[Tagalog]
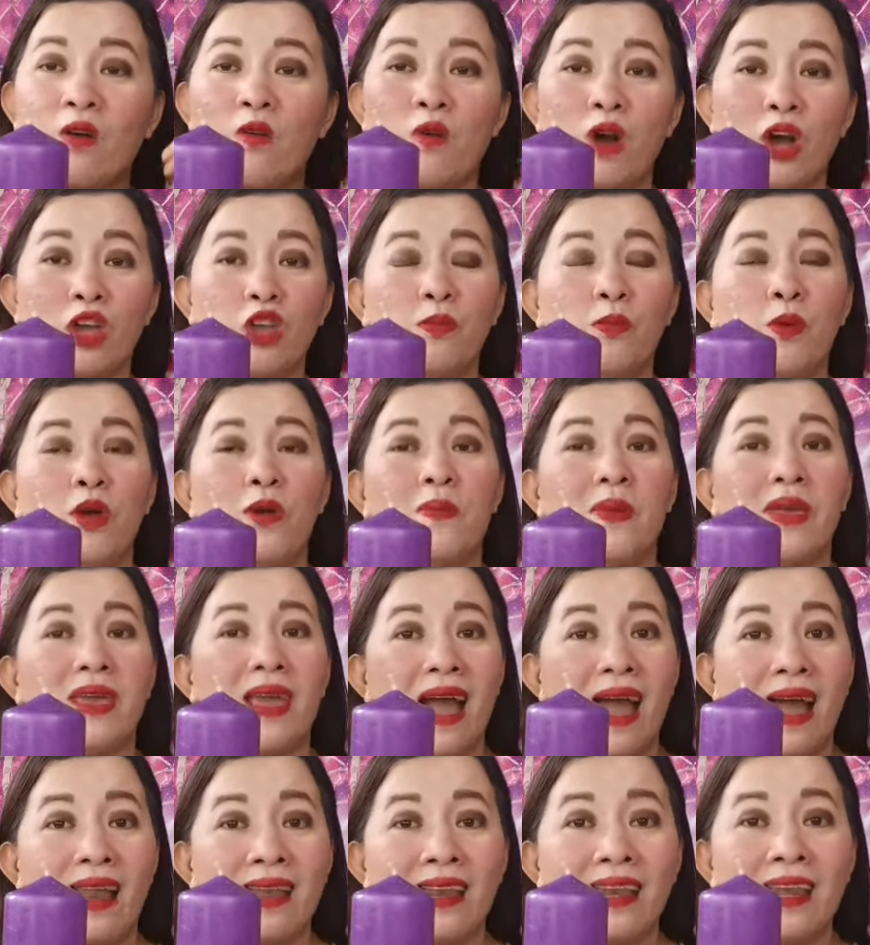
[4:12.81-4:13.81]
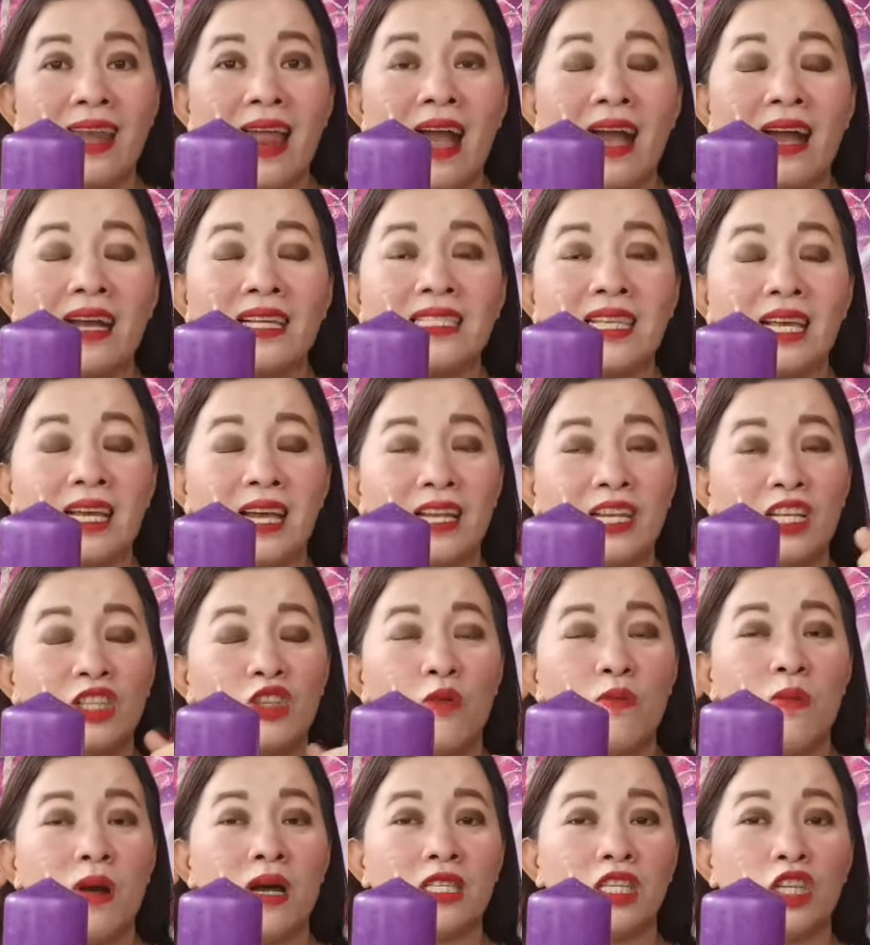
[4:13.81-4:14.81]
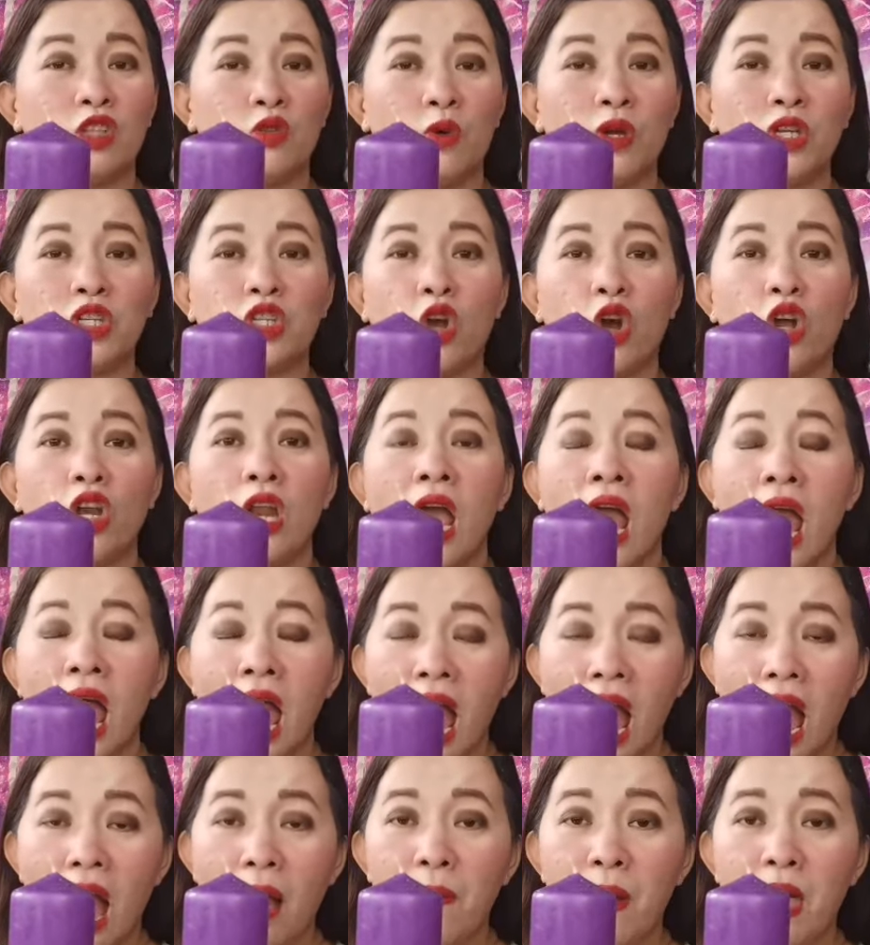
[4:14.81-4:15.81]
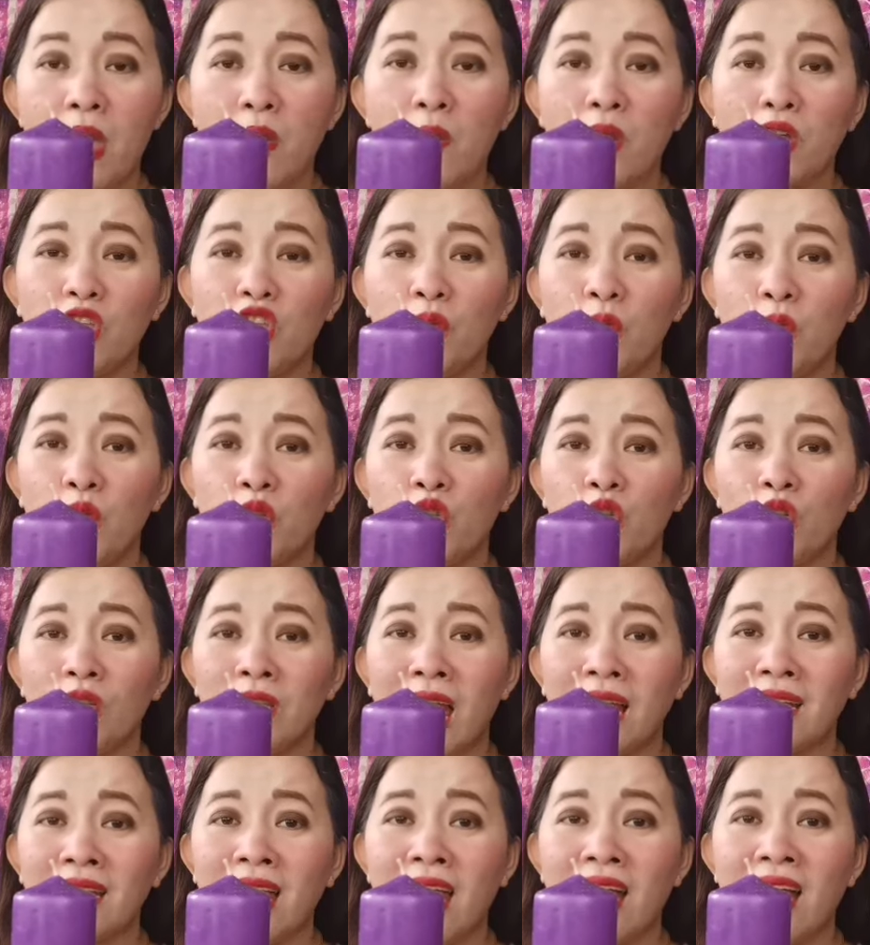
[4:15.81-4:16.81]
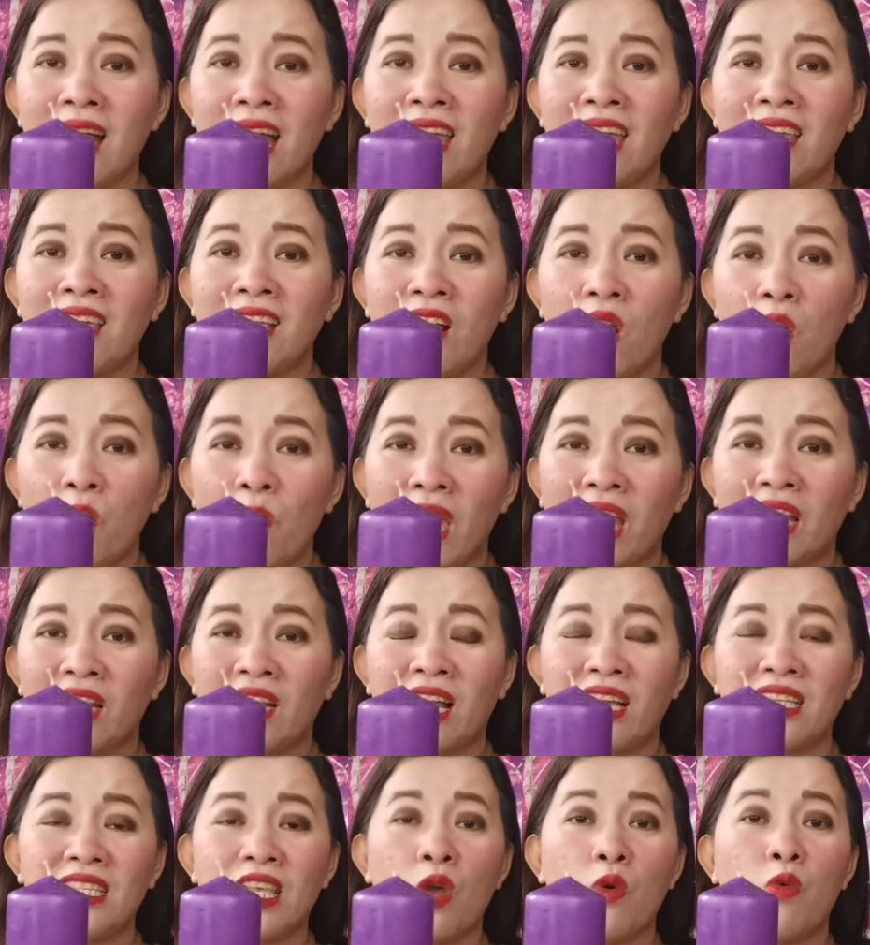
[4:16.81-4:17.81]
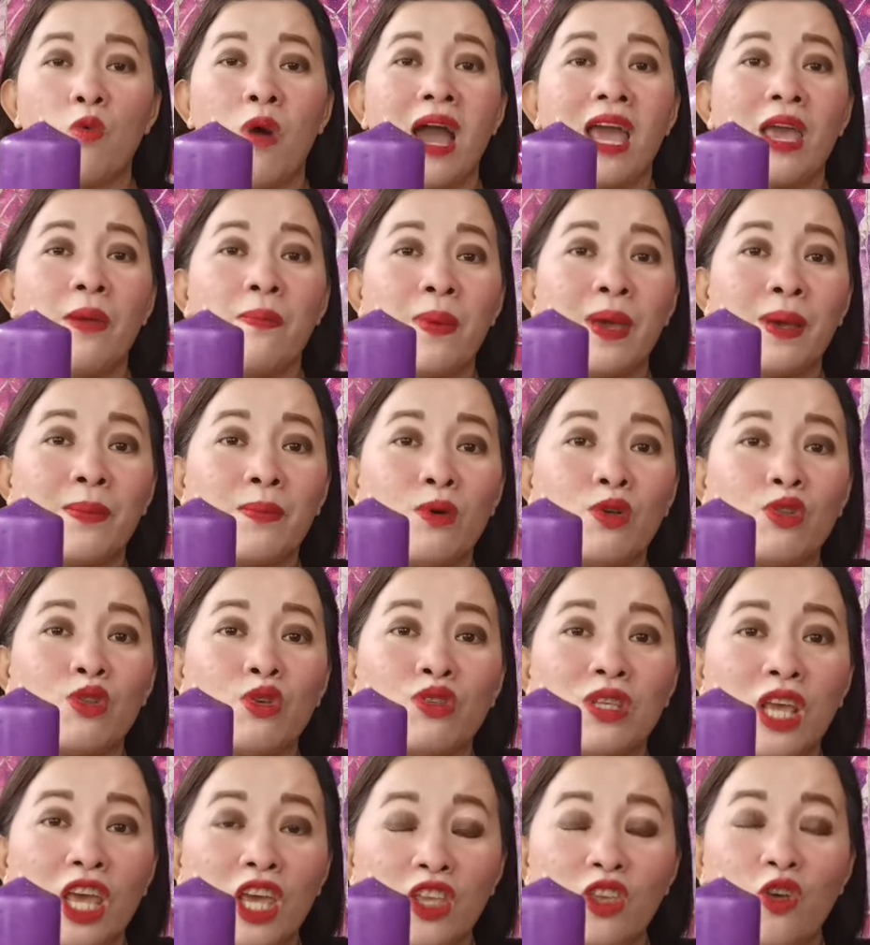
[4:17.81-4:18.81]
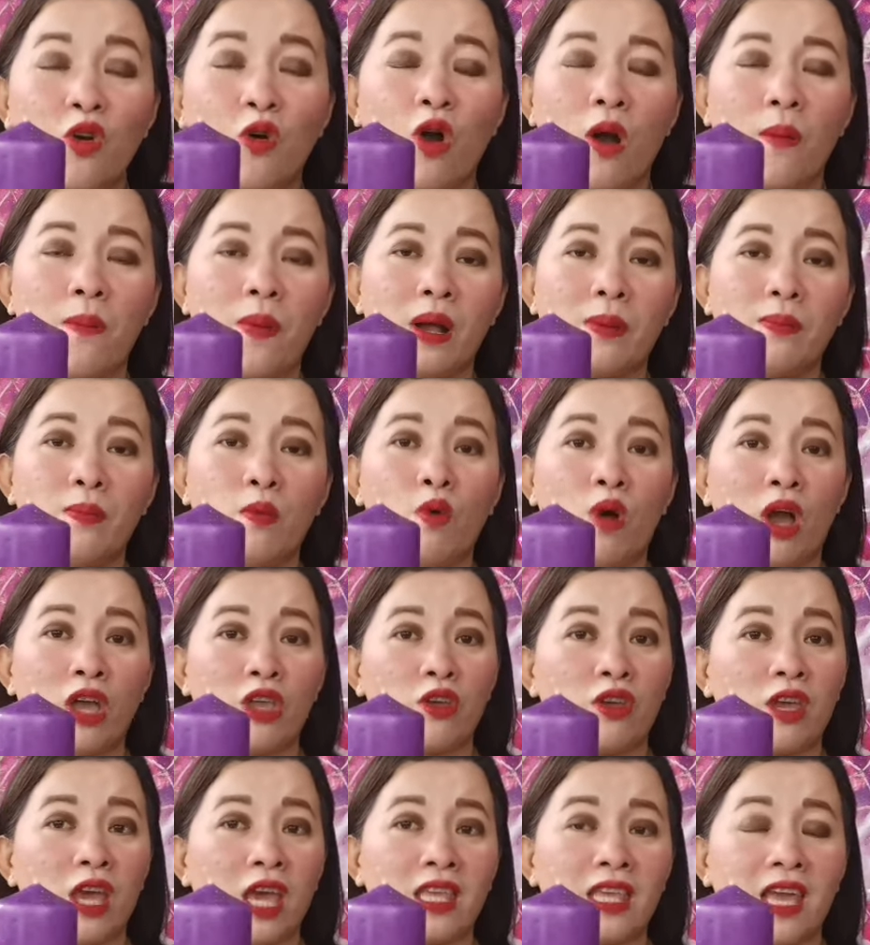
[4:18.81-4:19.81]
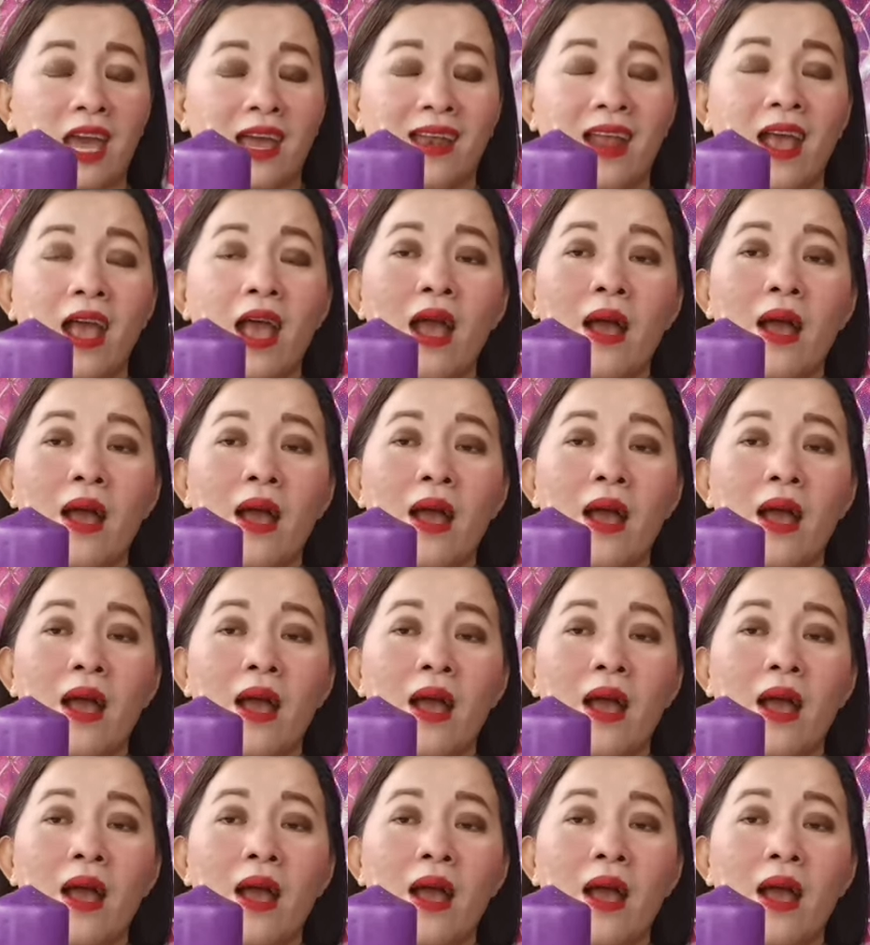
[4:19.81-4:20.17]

Kung kayo po may alilangan sa ganito mga sitwasyon, abay wag niyo po itong tatangkain gawin kasi waipik po to sa inyo kapag po kayo ganyan.